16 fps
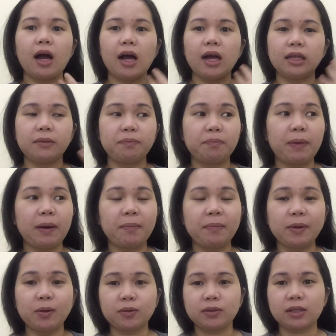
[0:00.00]
kahit pa
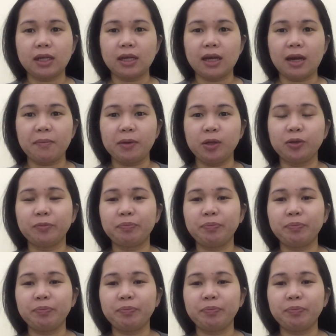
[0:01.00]
binuksan namin